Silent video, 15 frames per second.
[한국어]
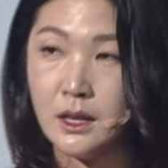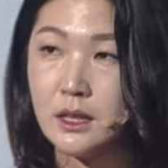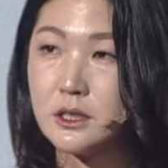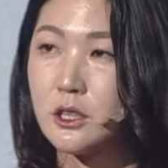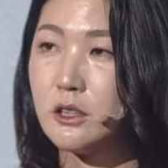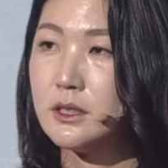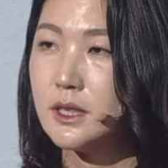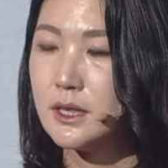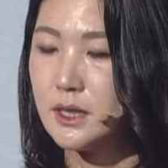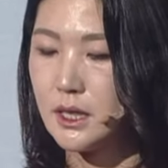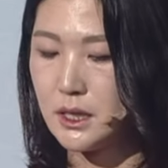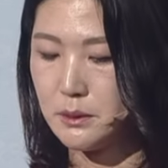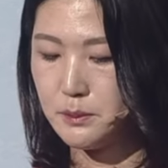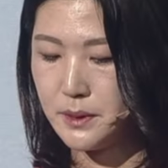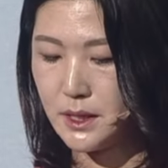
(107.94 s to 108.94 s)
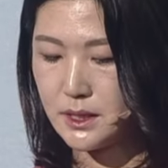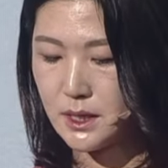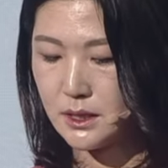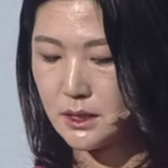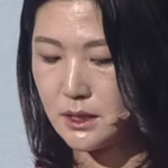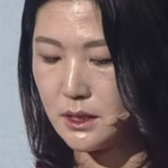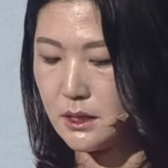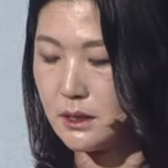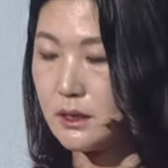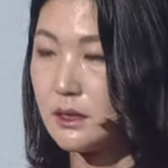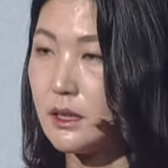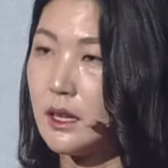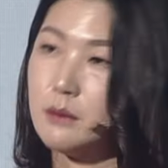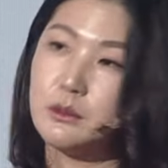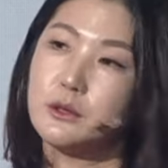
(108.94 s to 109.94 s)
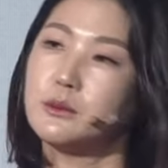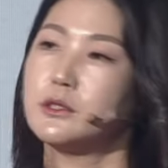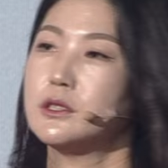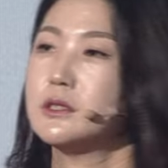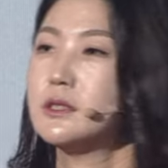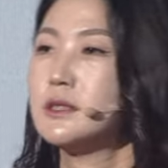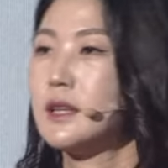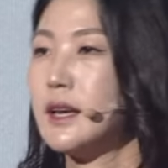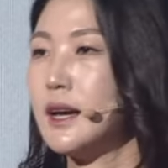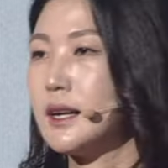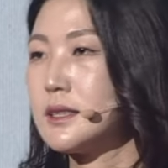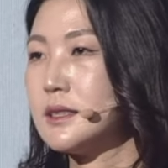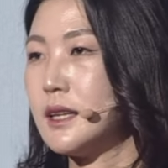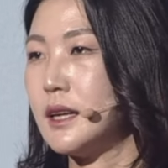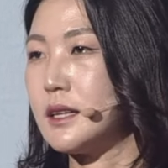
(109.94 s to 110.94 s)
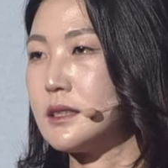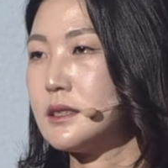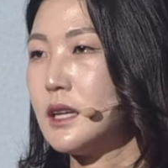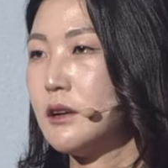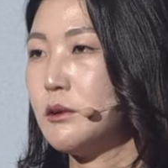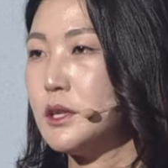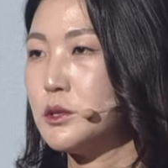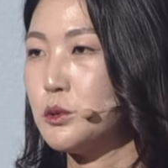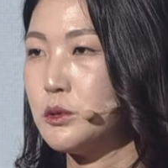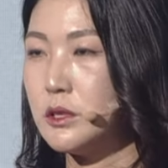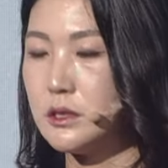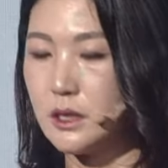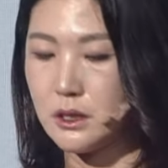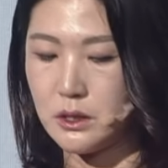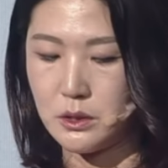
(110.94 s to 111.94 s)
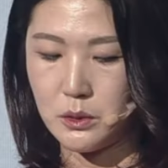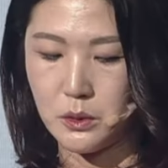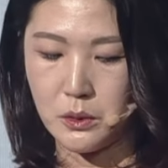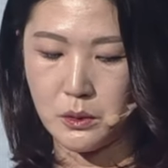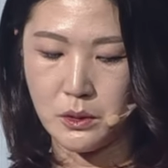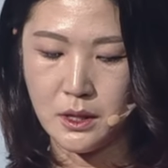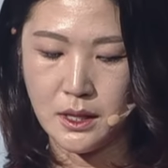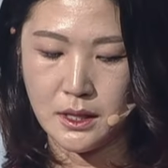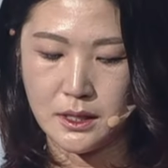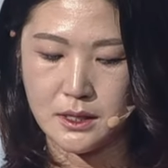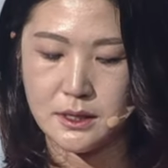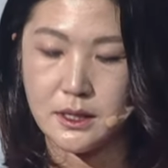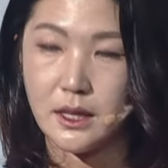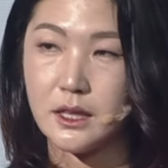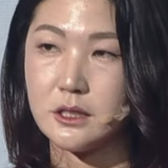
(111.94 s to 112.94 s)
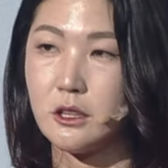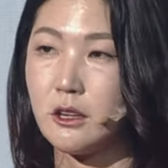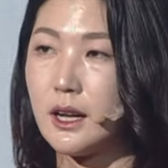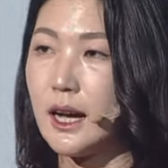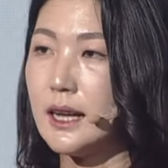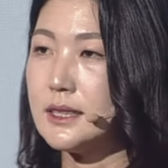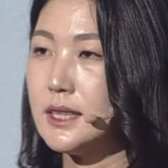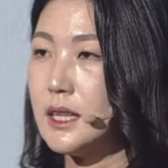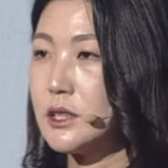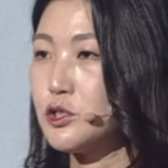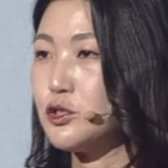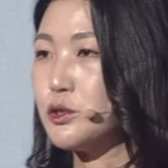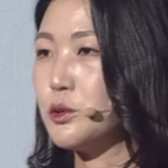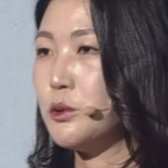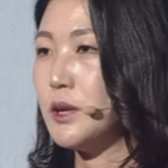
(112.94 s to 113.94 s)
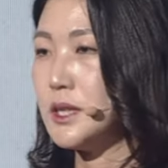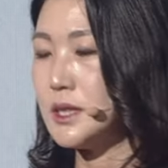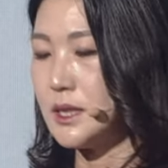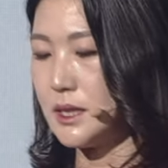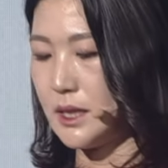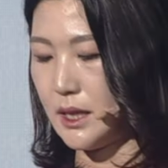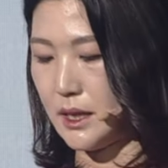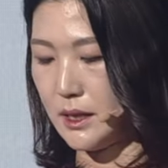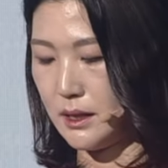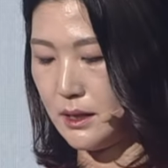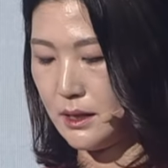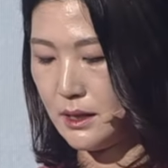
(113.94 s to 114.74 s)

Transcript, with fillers: 전세 사기 피해자들은 대부분 대학생, 사회초년생들로 인생에서 가장 중요한 시기에